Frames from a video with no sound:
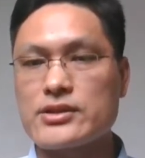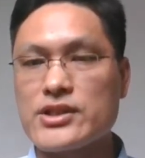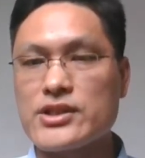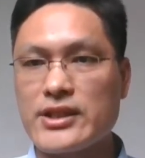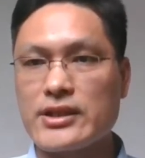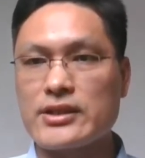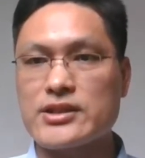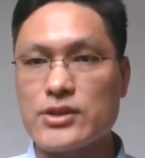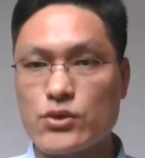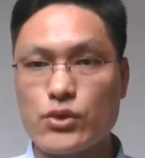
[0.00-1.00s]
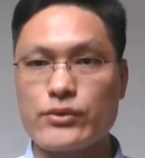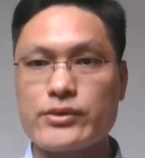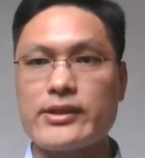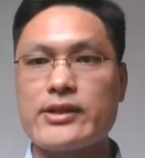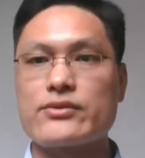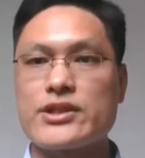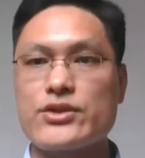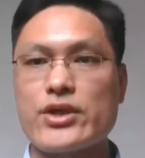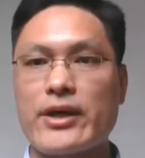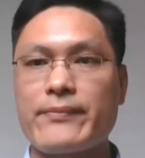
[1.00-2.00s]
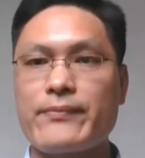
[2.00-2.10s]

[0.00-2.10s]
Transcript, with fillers: 强制会随之而来，